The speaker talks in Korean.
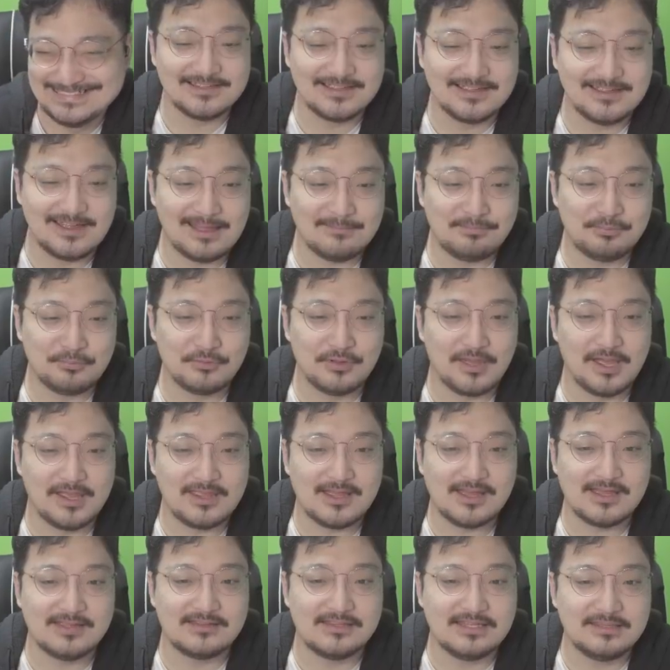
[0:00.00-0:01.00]
앞으로
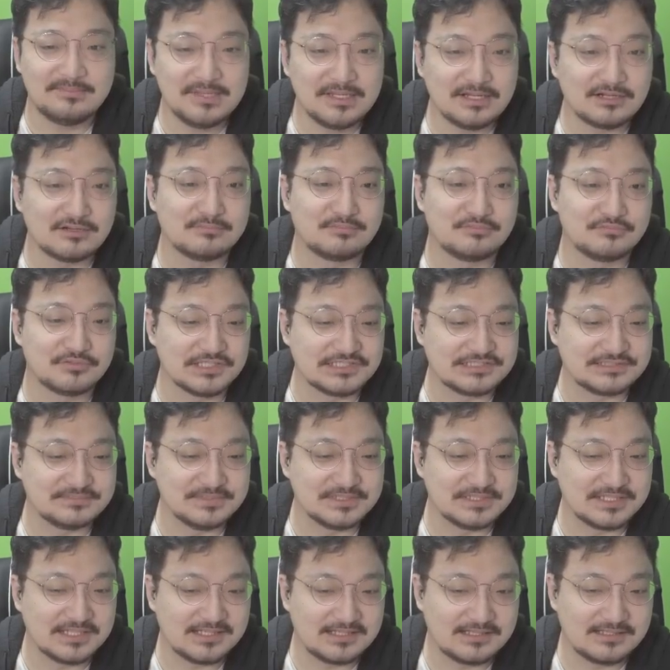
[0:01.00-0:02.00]
AI님이라고
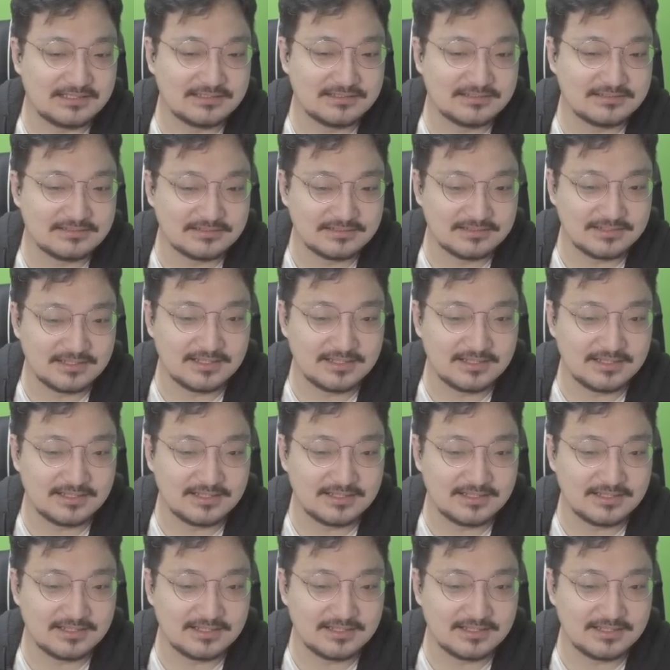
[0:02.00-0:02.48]
부르겠습니다. 네,